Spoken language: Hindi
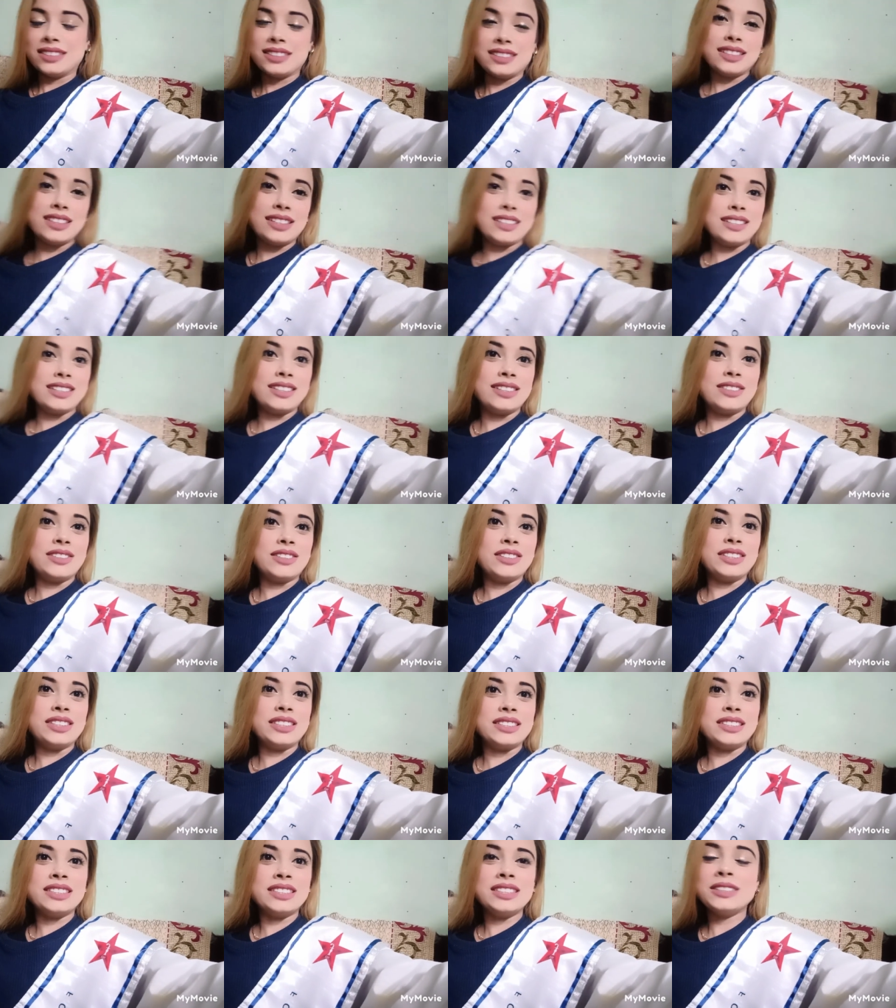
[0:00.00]

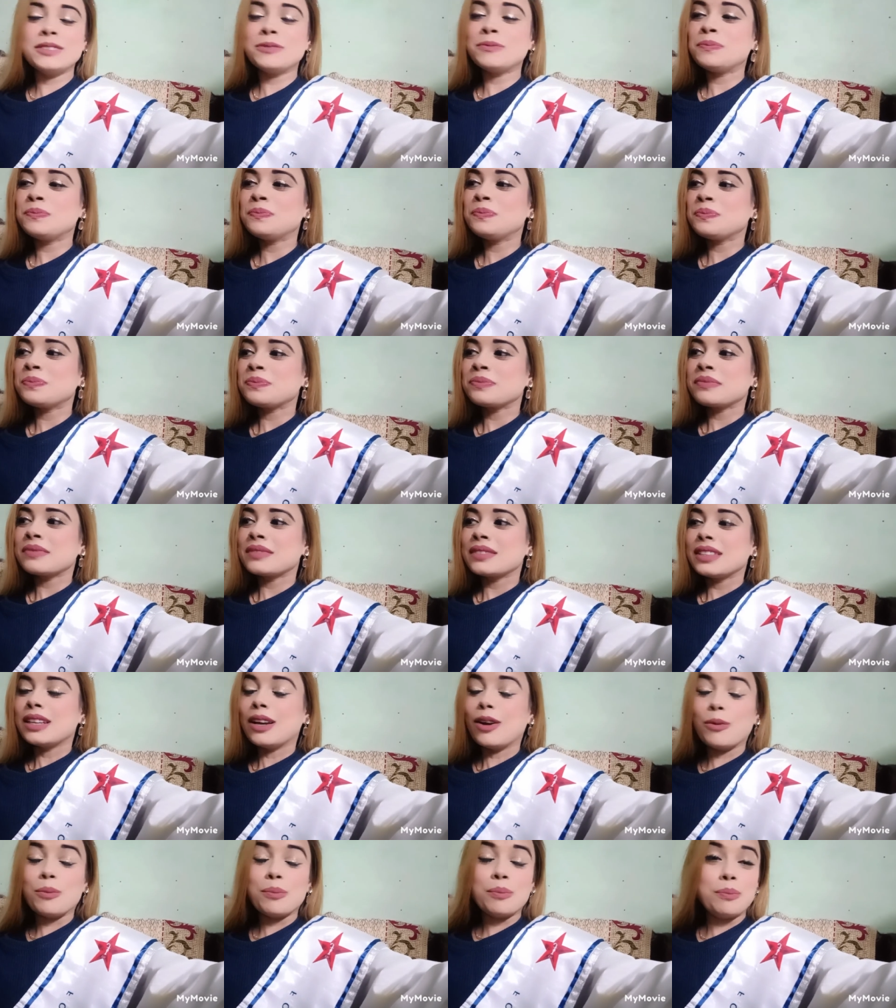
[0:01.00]
और
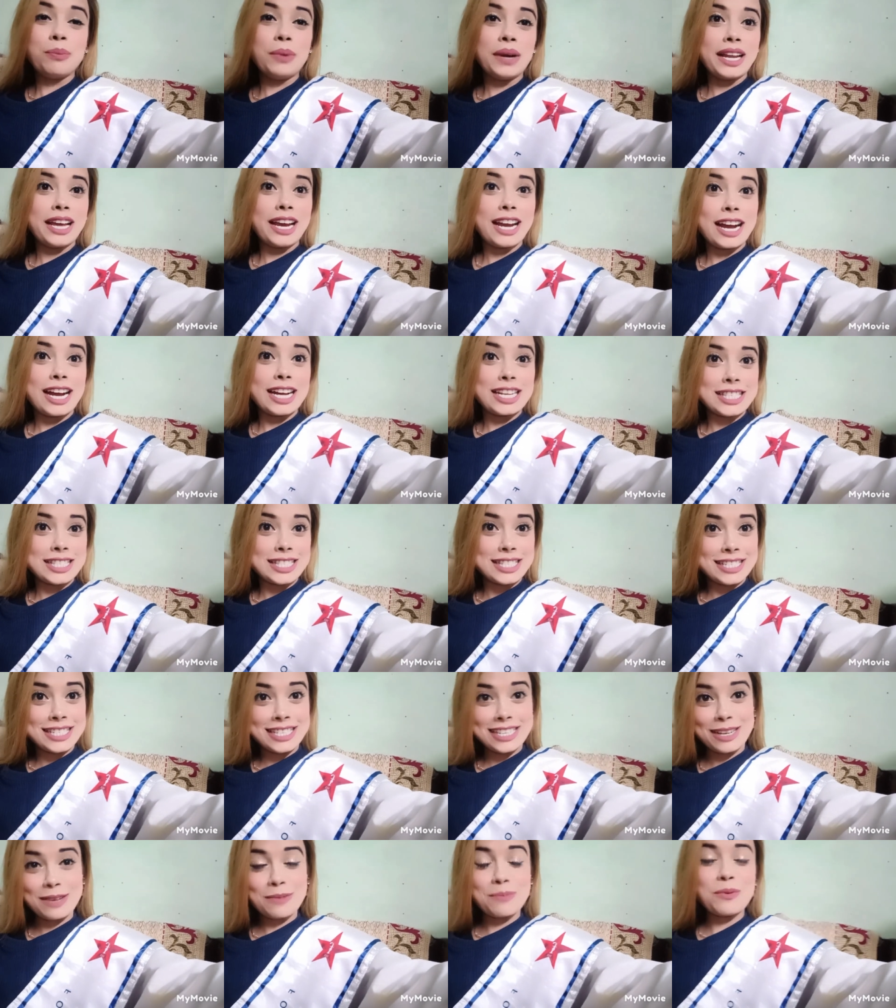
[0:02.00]
बड़ा
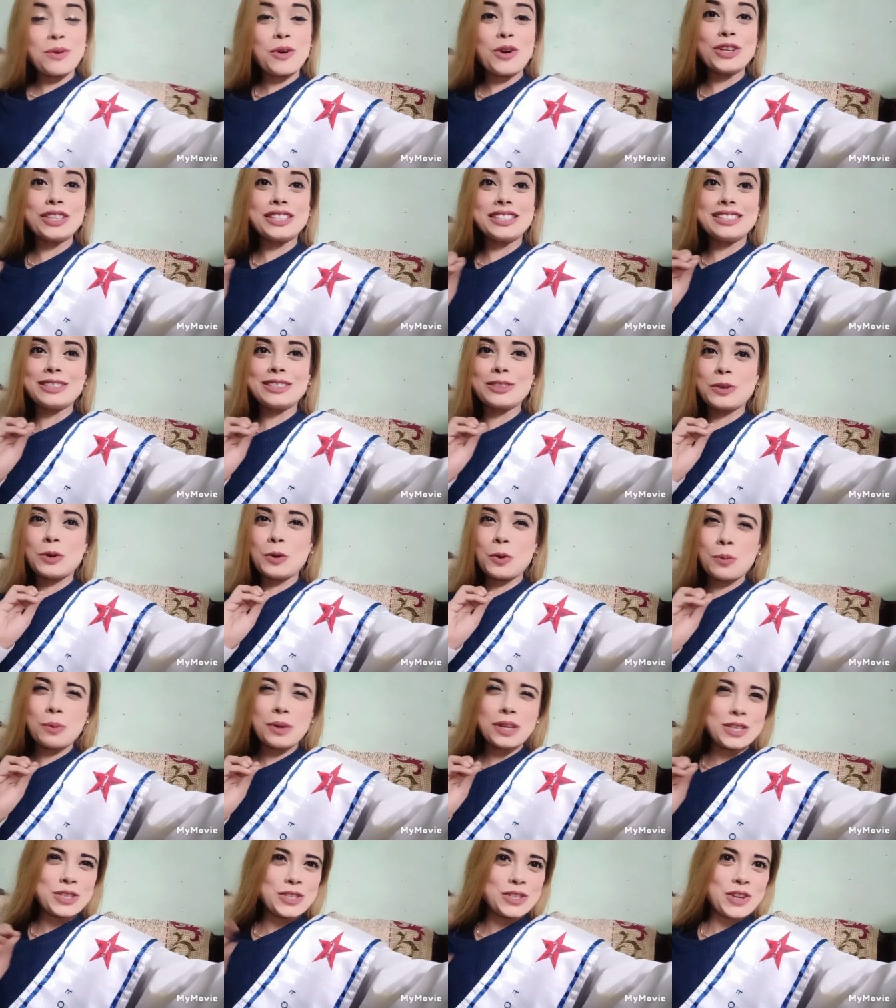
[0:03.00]
अच्छा बहुत खूब
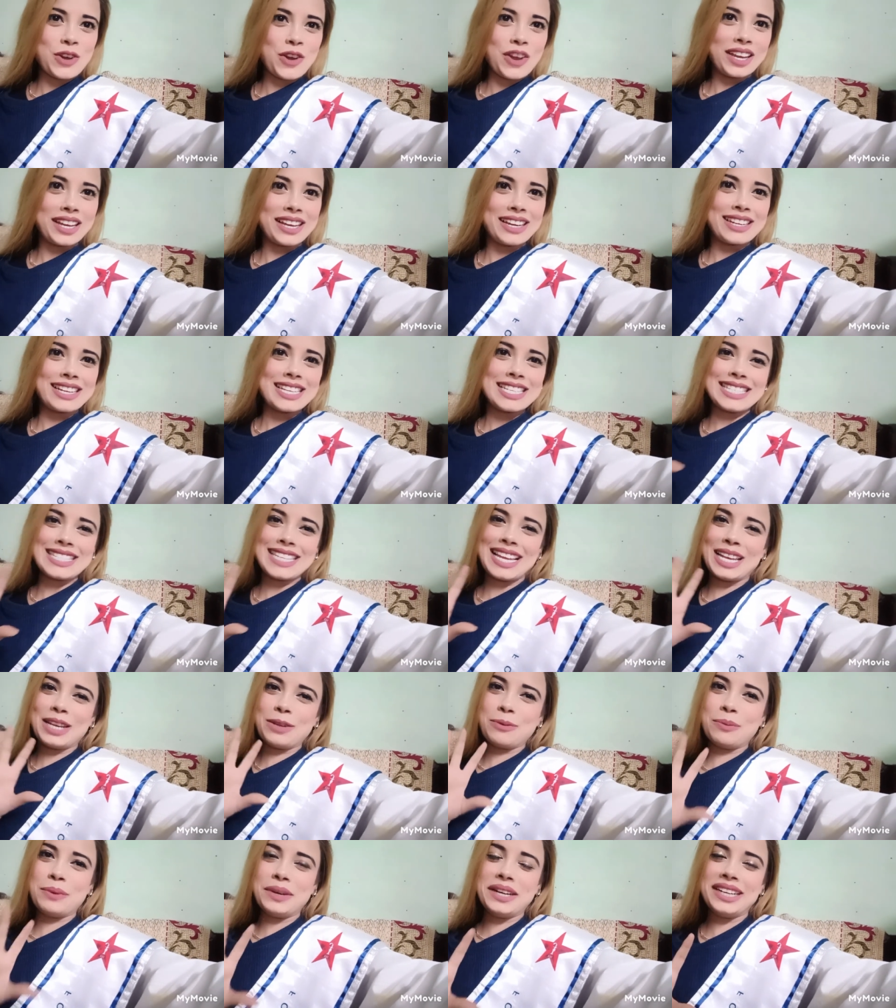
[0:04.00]
इंजॉय करा
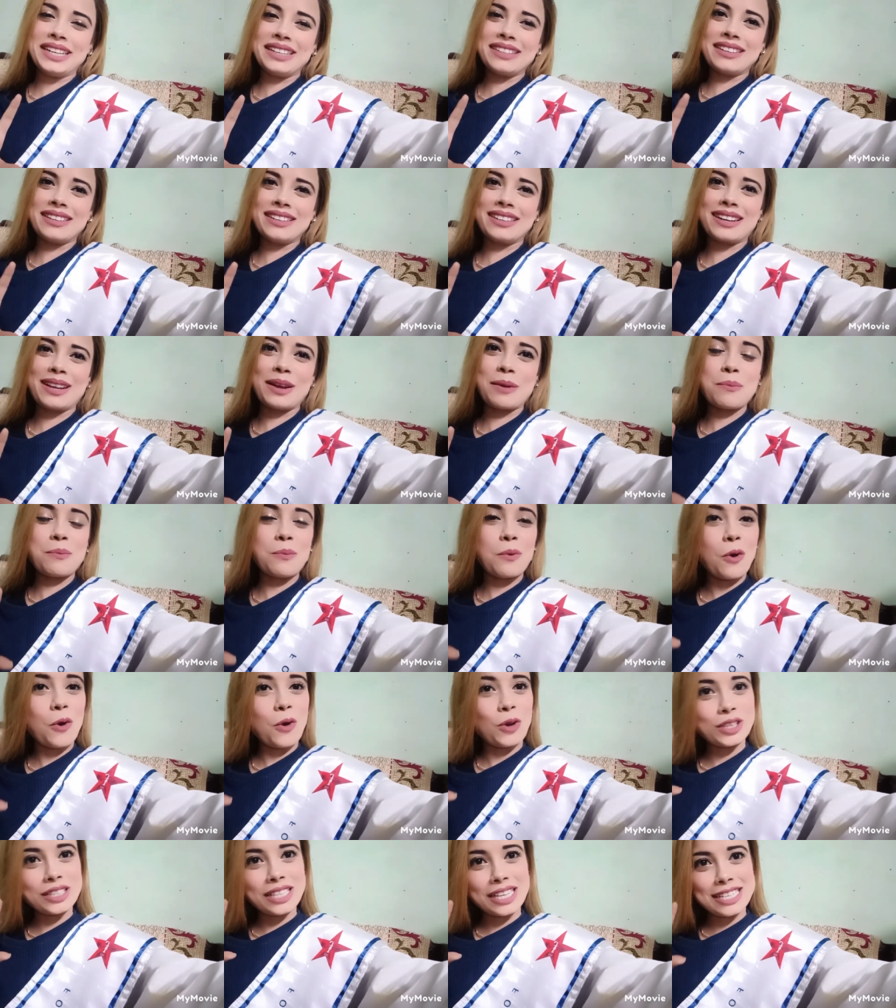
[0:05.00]
सेलिब्रेट करा
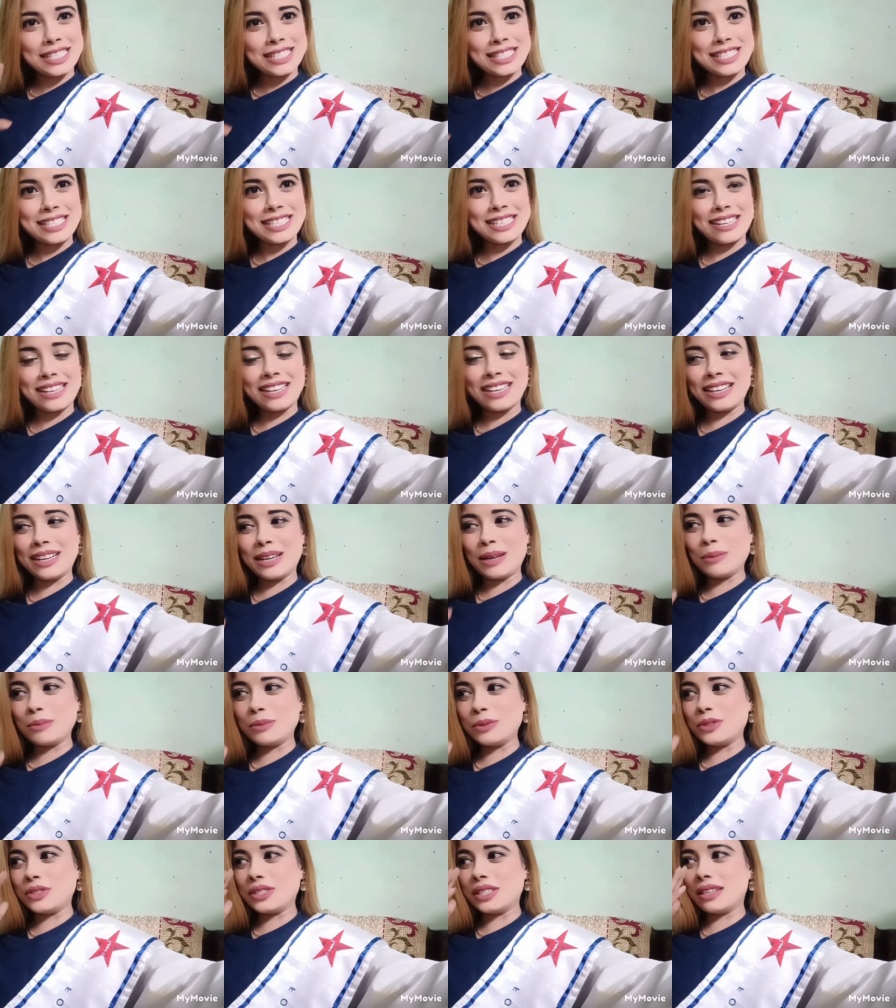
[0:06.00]
बहुत अच्छा लगा
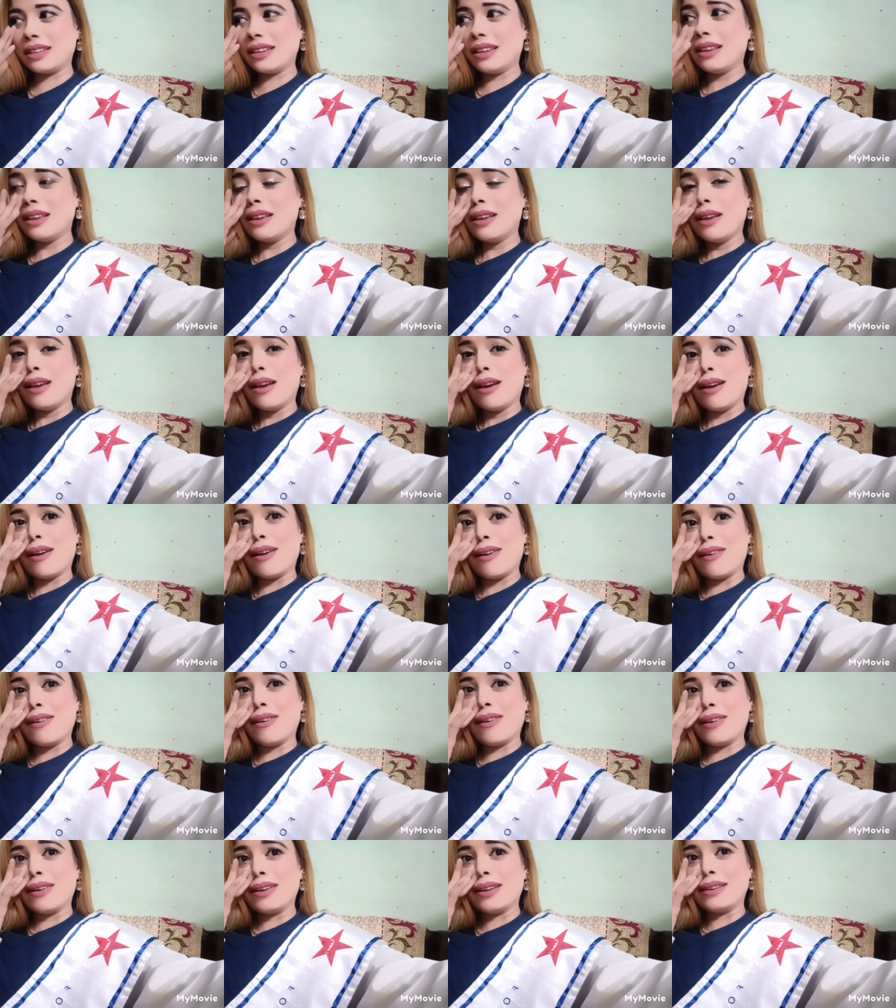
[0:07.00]
मुझे
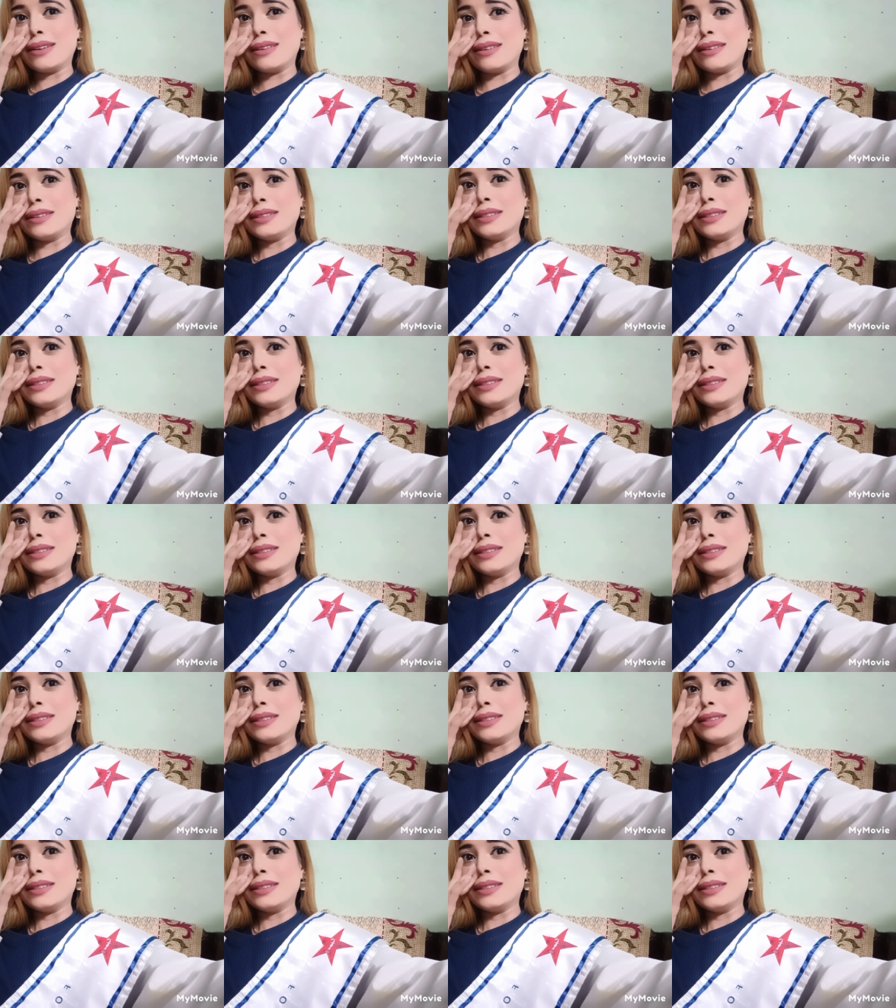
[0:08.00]
और